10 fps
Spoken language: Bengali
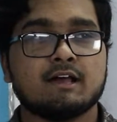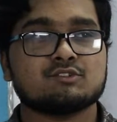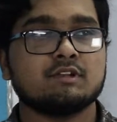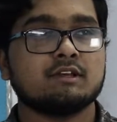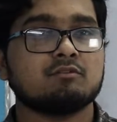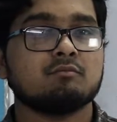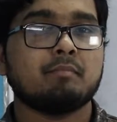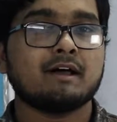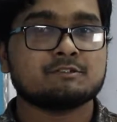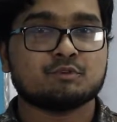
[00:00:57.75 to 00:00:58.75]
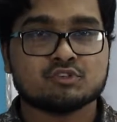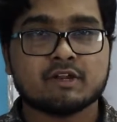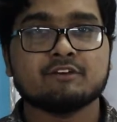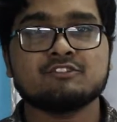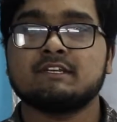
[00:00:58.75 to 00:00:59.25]
আসলে পাঁচ বছর
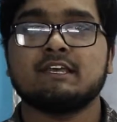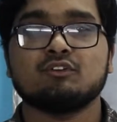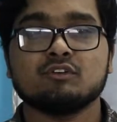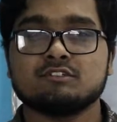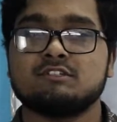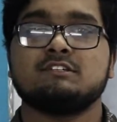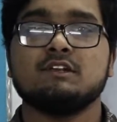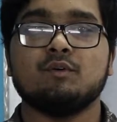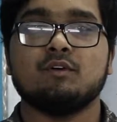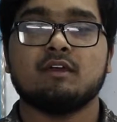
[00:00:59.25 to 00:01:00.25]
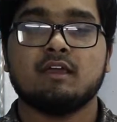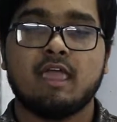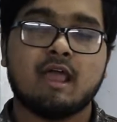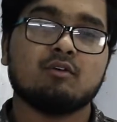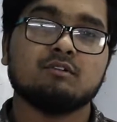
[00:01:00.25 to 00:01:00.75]
আগে যে টেকনোলজি ছিল
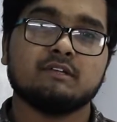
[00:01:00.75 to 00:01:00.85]
এখন